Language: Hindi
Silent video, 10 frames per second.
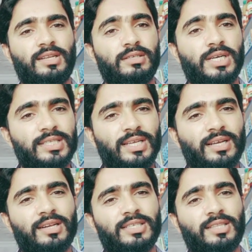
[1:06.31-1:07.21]
स्क्रीनशॉट
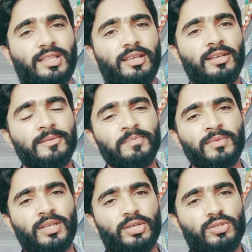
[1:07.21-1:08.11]
चेक कर सकते हैं
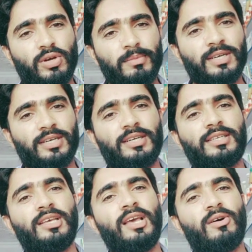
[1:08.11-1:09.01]
कि जो हमने ट्रेड
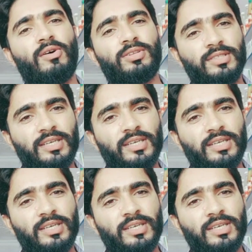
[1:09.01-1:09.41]
की है और जितने